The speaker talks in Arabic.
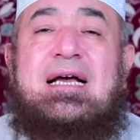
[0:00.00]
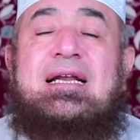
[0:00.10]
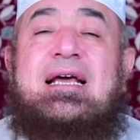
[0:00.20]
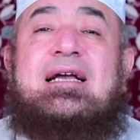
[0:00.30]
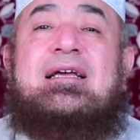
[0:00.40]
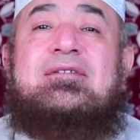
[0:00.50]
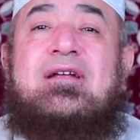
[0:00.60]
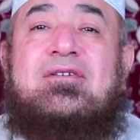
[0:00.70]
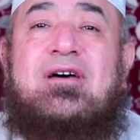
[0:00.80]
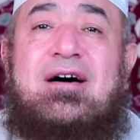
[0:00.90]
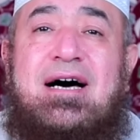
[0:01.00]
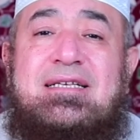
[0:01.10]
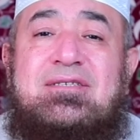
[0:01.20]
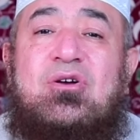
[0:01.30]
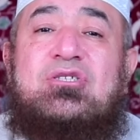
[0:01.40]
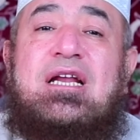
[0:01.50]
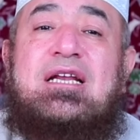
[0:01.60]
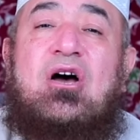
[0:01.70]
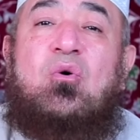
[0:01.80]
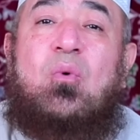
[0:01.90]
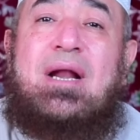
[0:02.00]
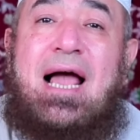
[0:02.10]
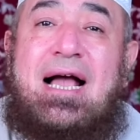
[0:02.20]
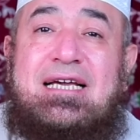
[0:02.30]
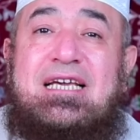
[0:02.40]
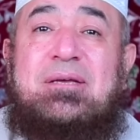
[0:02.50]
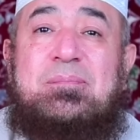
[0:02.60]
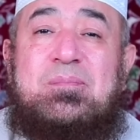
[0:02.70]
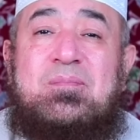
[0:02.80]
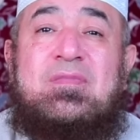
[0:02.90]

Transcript: لكن الله عز وجل هو الحكيم